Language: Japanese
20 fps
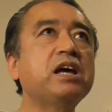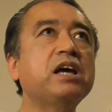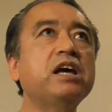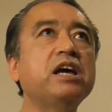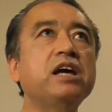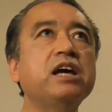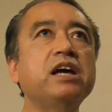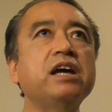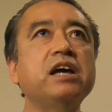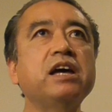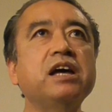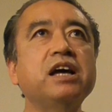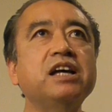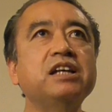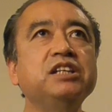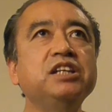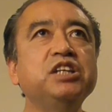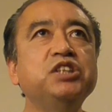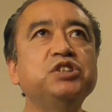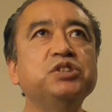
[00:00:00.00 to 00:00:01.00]

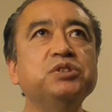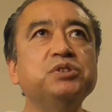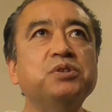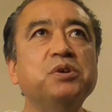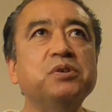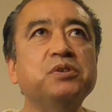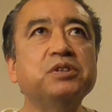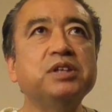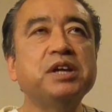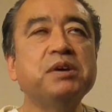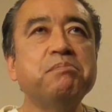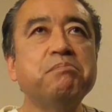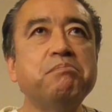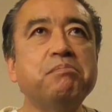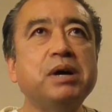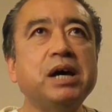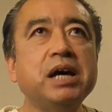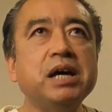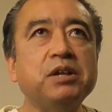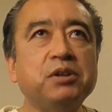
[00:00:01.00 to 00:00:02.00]
えー、26
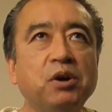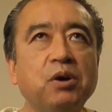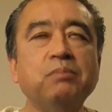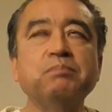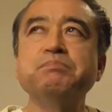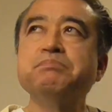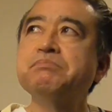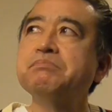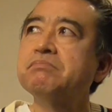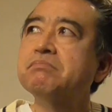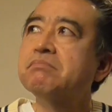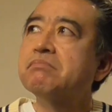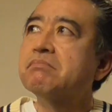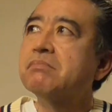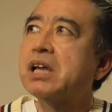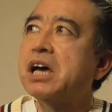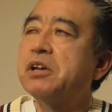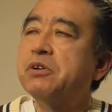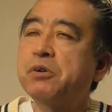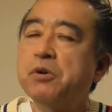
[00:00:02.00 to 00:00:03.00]
年前の
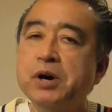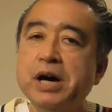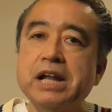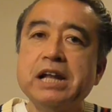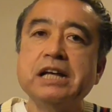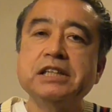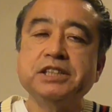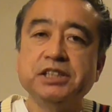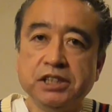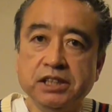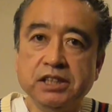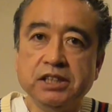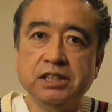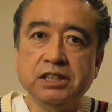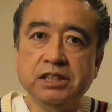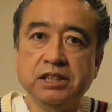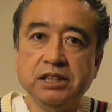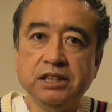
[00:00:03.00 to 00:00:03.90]
あのお話